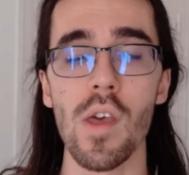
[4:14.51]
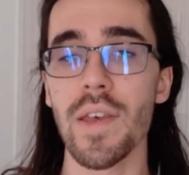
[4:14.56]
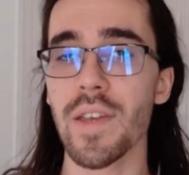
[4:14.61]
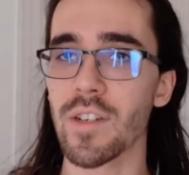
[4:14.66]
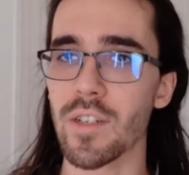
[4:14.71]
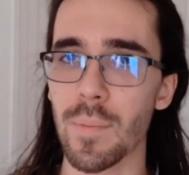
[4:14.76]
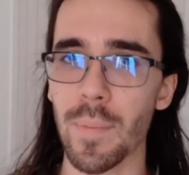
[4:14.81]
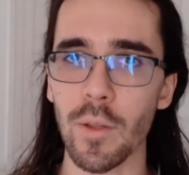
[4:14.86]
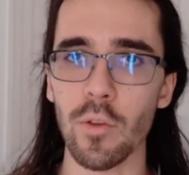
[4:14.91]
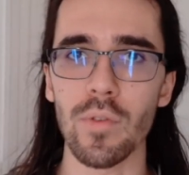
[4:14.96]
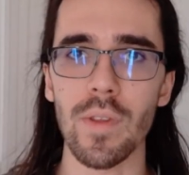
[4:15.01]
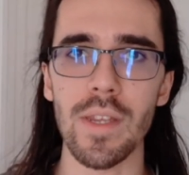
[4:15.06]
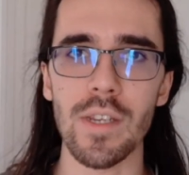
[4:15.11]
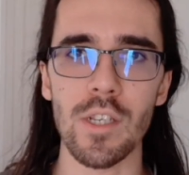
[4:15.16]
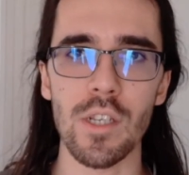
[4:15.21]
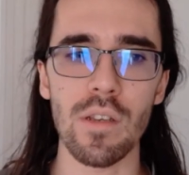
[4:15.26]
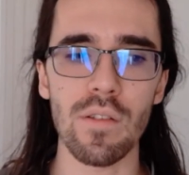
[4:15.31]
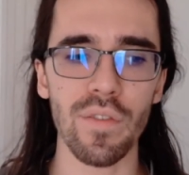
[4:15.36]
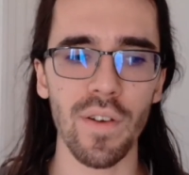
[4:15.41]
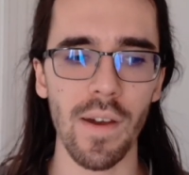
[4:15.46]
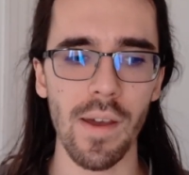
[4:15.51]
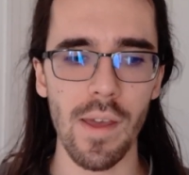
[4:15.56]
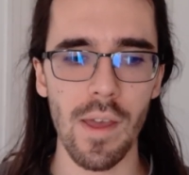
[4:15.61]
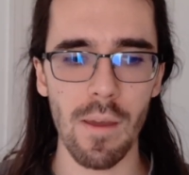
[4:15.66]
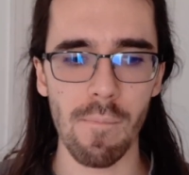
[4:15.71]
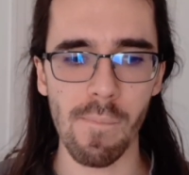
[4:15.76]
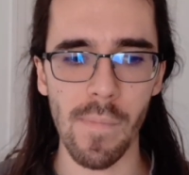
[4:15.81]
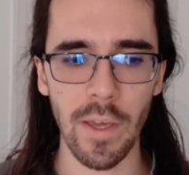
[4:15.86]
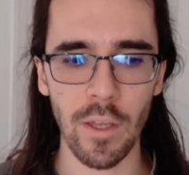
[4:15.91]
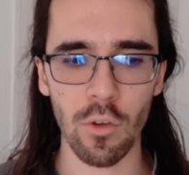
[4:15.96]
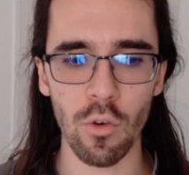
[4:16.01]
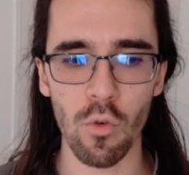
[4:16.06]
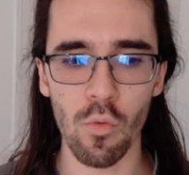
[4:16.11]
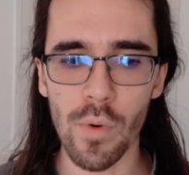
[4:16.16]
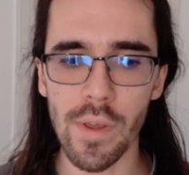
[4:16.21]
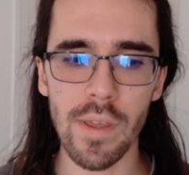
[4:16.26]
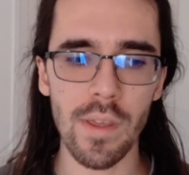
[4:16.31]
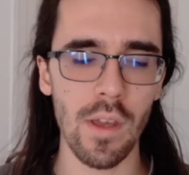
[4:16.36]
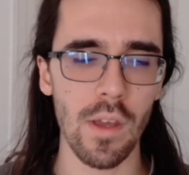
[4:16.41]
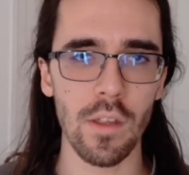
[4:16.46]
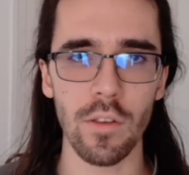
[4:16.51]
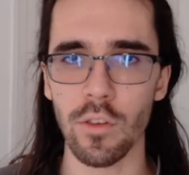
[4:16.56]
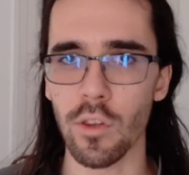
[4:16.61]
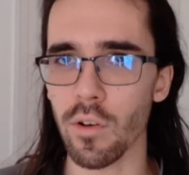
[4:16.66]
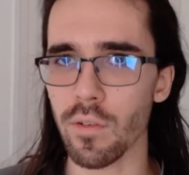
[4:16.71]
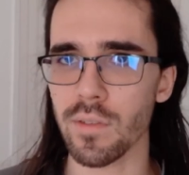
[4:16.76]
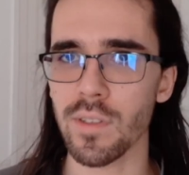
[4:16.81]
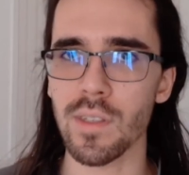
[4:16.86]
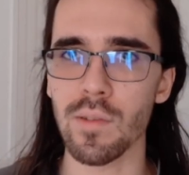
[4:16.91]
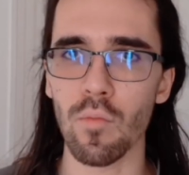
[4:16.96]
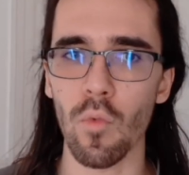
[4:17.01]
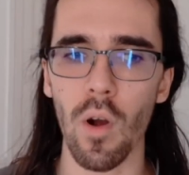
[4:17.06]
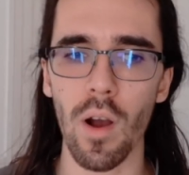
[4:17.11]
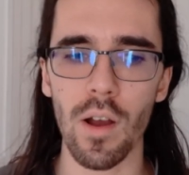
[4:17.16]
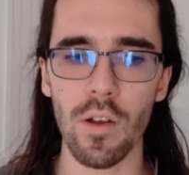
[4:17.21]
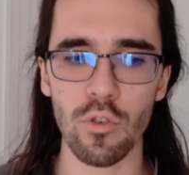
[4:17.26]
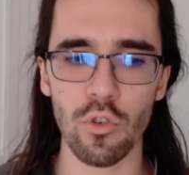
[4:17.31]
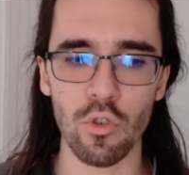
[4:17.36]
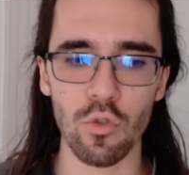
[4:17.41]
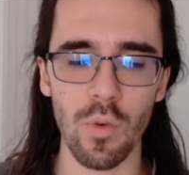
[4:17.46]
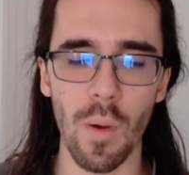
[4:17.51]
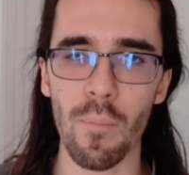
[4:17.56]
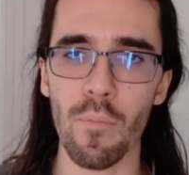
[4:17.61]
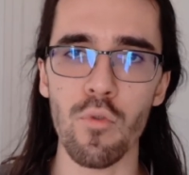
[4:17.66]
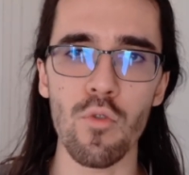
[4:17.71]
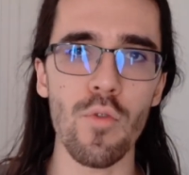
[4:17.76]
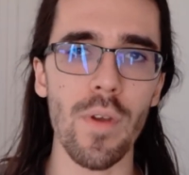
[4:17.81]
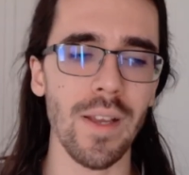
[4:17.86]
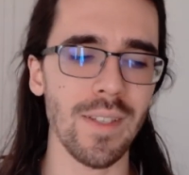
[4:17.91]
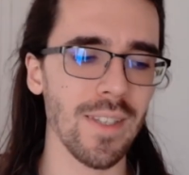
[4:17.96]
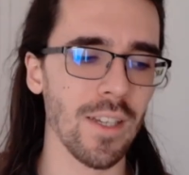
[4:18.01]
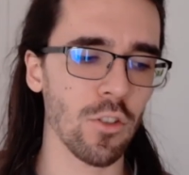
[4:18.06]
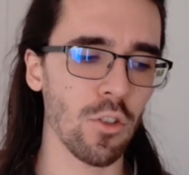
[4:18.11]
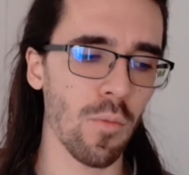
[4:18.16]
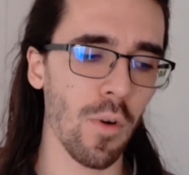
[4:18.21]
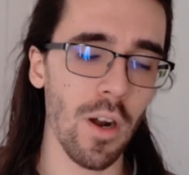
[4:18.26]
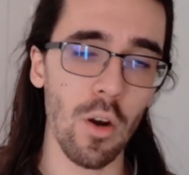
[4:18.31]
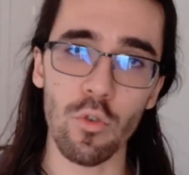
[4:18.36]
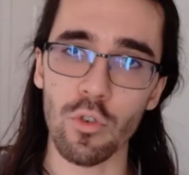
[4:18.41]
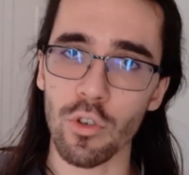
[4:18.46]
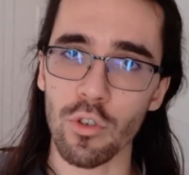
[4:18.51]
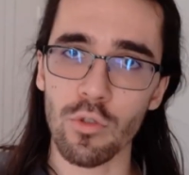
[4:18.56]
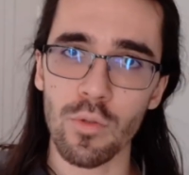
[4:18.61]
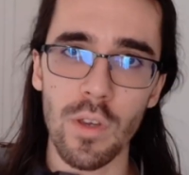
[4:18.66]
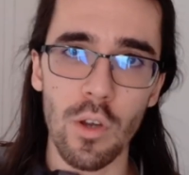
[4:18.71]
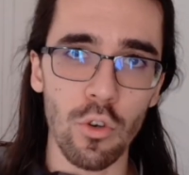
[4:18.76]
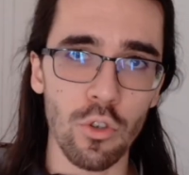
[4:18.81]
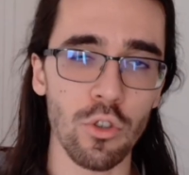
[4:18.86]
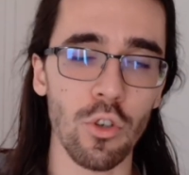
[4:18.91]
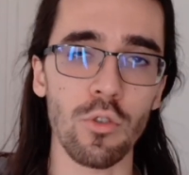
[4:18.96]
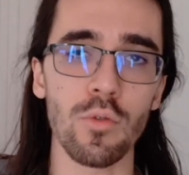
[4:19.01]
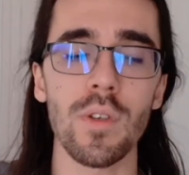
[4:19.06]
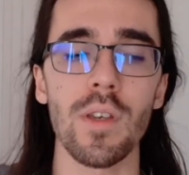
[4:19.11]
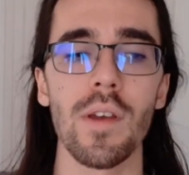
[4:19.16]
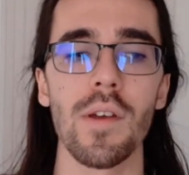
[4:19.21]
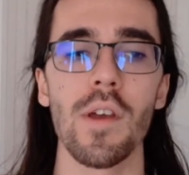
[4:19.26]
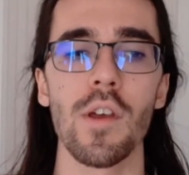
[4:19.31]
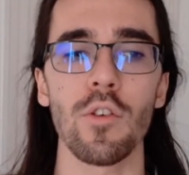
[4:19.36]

Je n'ai pas donné de chiffres, mais que oui, dans six mois, je sois plus exactement là où j'en suis aujourd'hui,